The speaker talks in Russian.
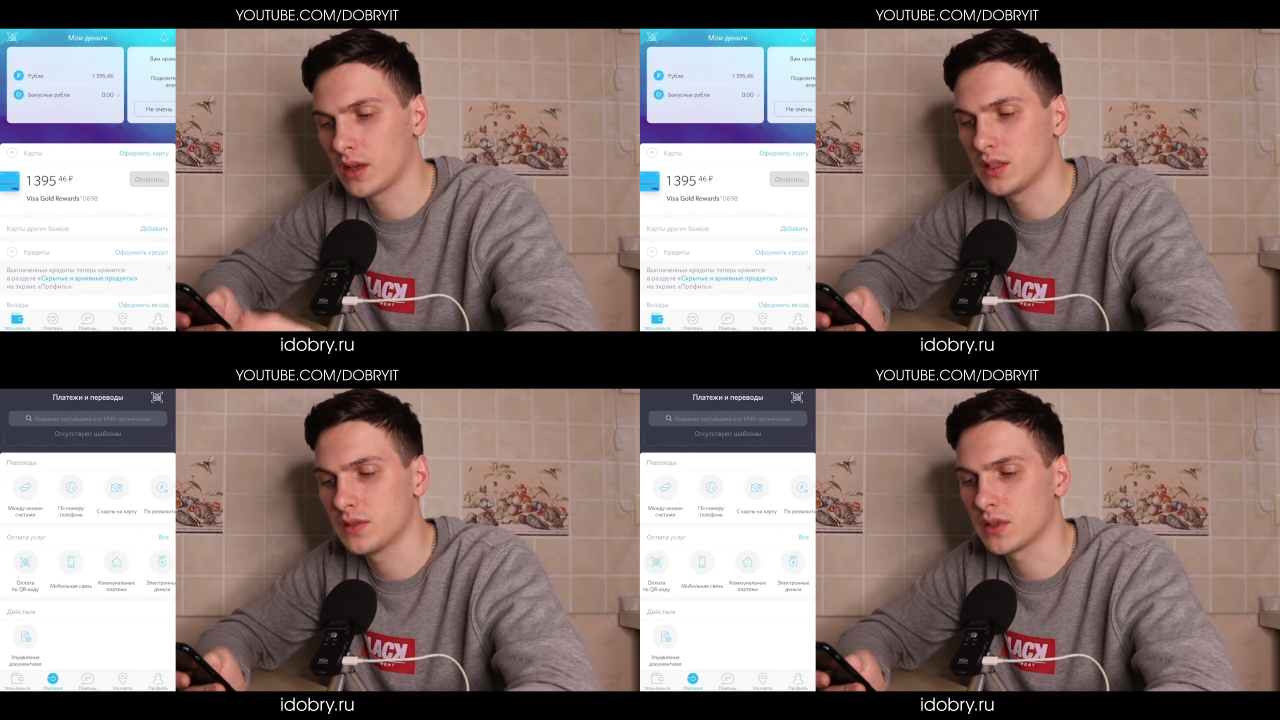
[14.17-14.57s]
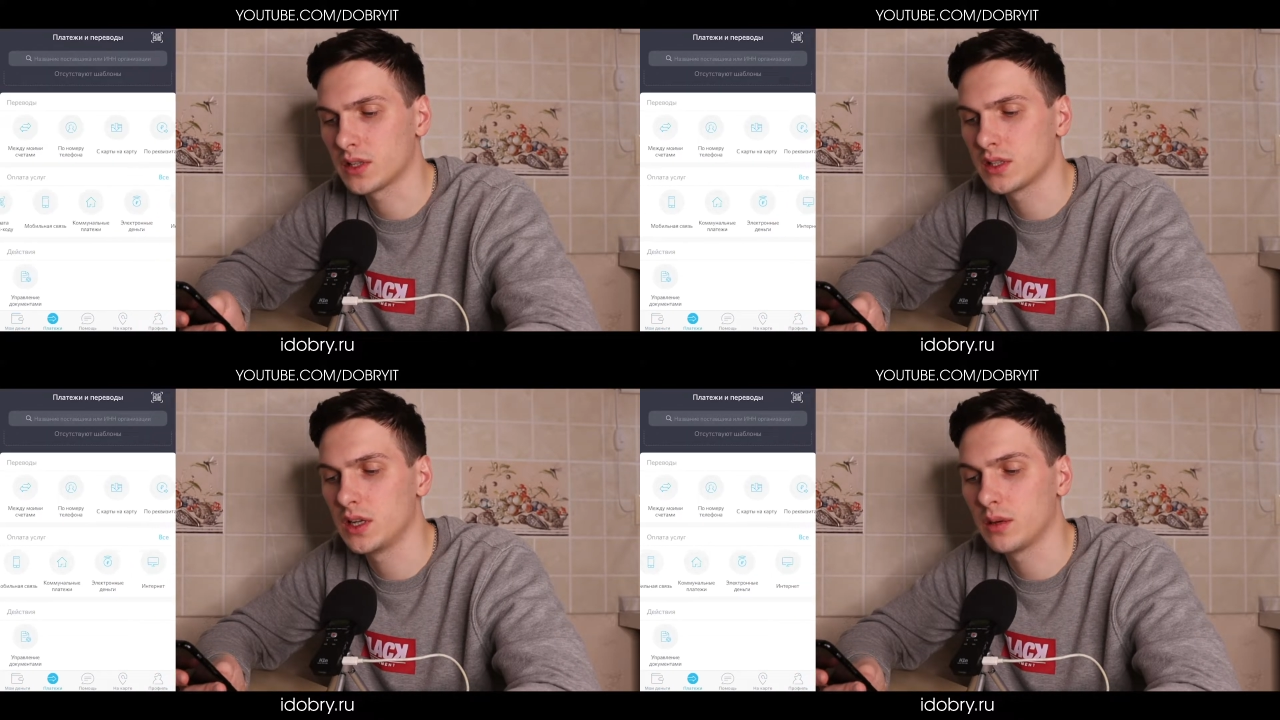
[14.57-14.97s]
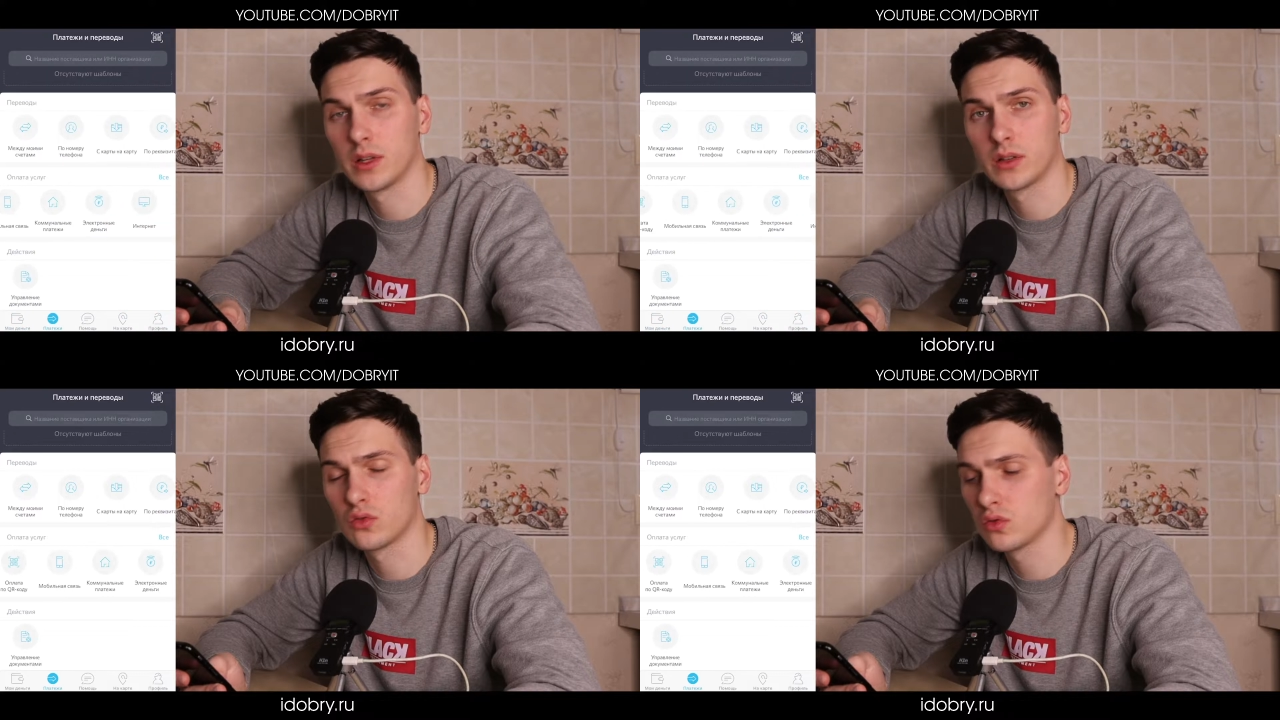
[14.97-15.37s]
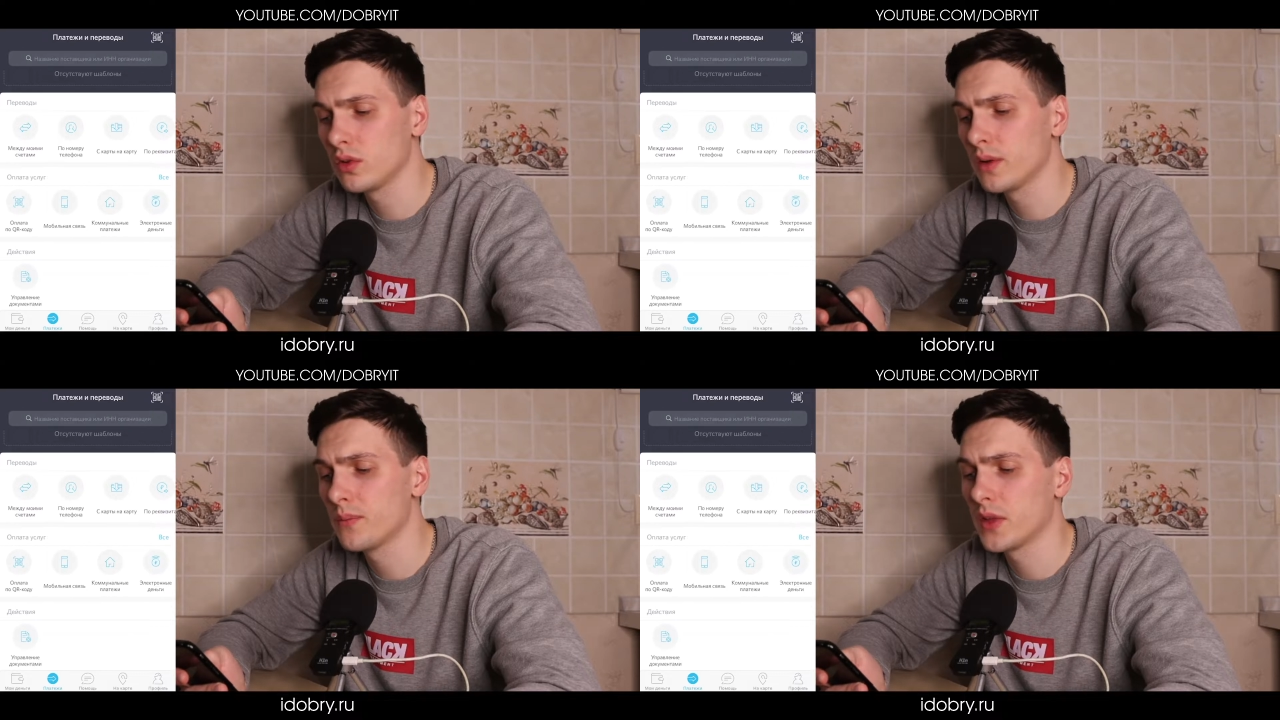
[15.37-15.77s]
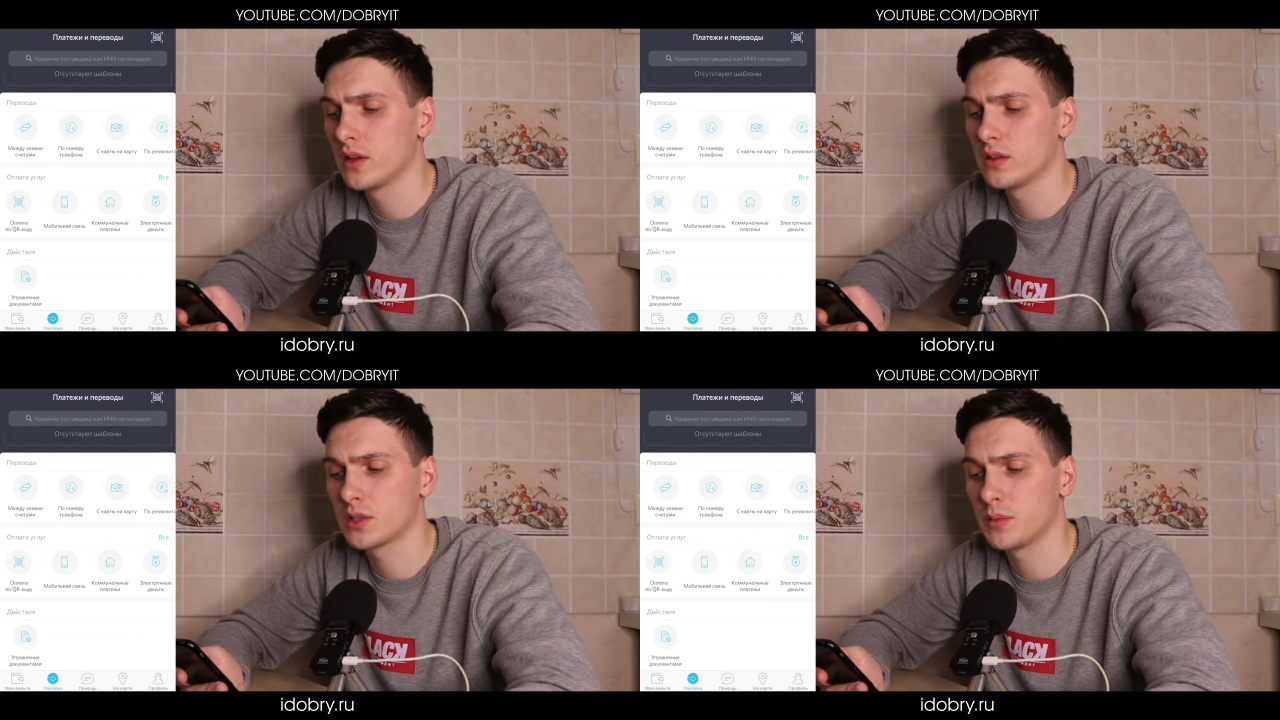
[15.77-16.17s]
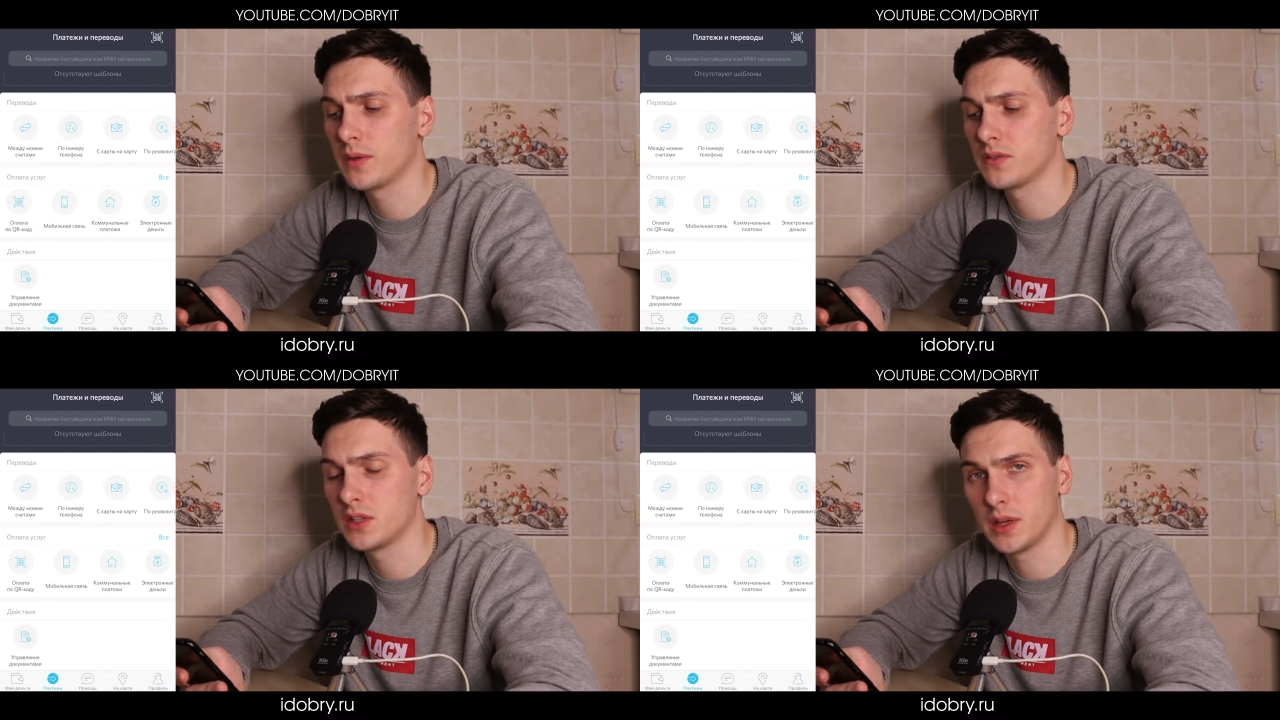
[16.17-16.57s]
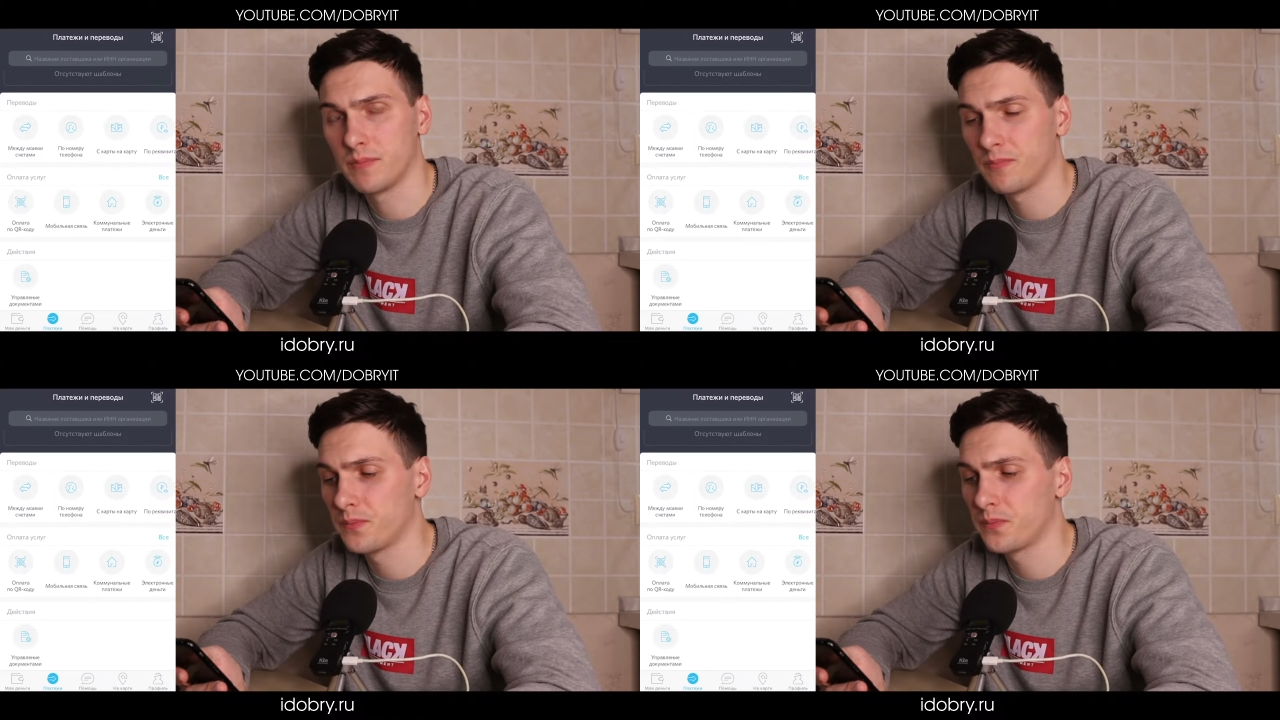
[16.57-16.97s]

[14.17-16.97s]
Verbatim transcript: А здесь в разделе «Оплата услуг» нажимаем «Все».